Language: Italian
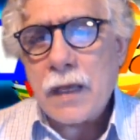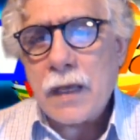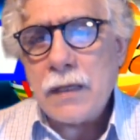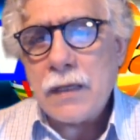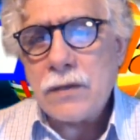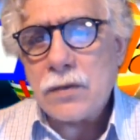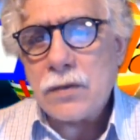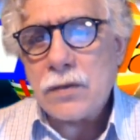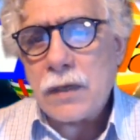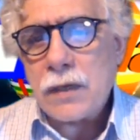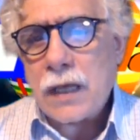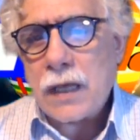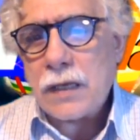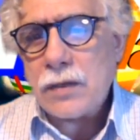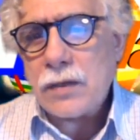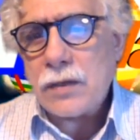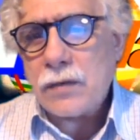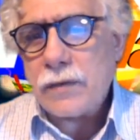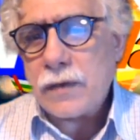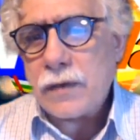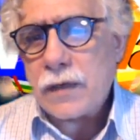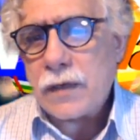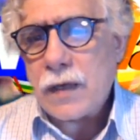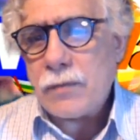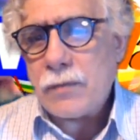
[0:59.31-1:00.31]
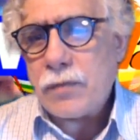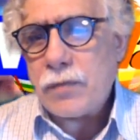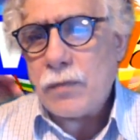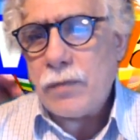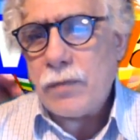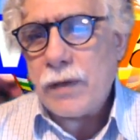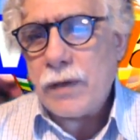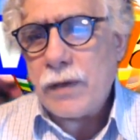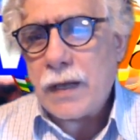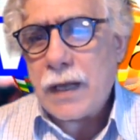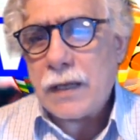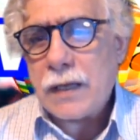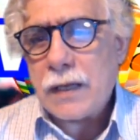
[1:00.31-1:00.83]
Entro l'anno verrà
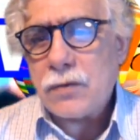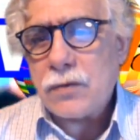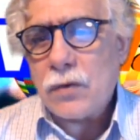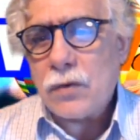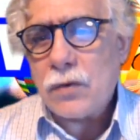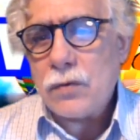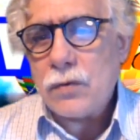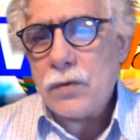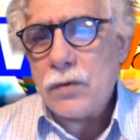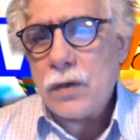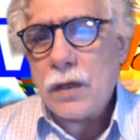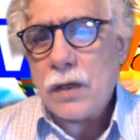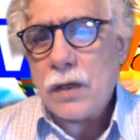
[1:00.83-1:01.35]
pubblicato